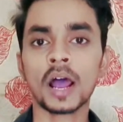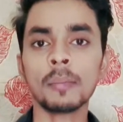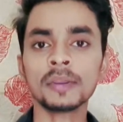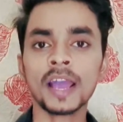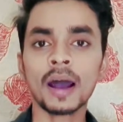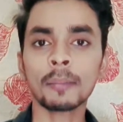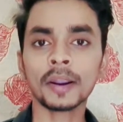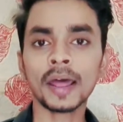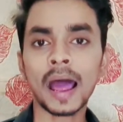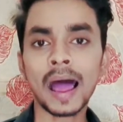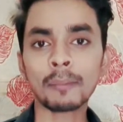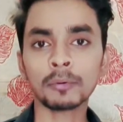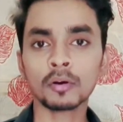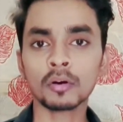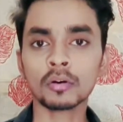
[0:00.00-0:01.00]
अब यहाँ पर
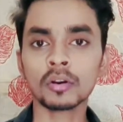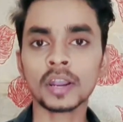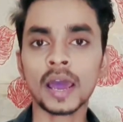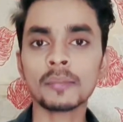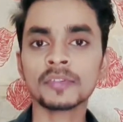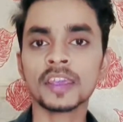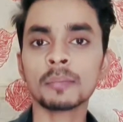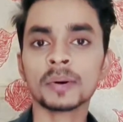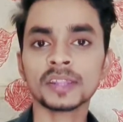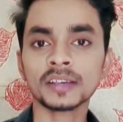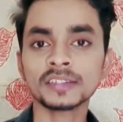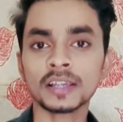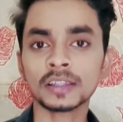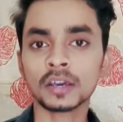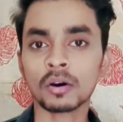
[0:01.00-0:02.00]
आप लोगों को नाम से ही पता
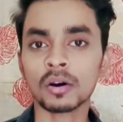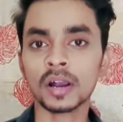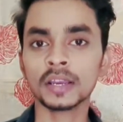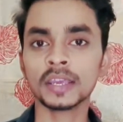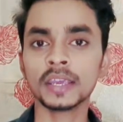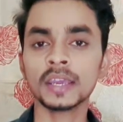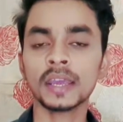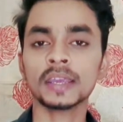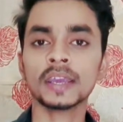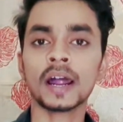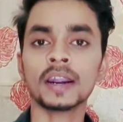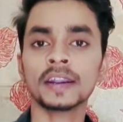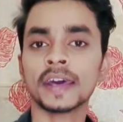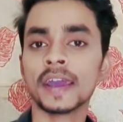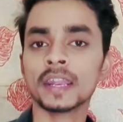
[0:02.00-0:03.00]
चलता होगा कि
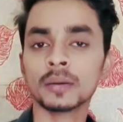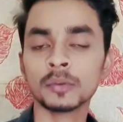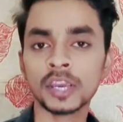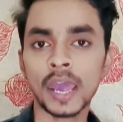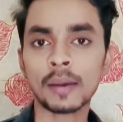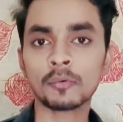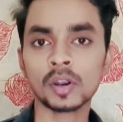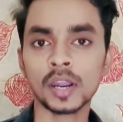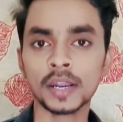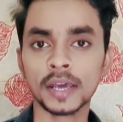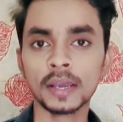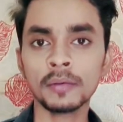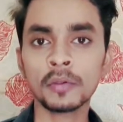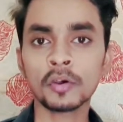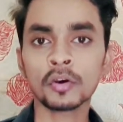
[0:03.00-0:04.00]
यार डायनेमिक एमोलेट है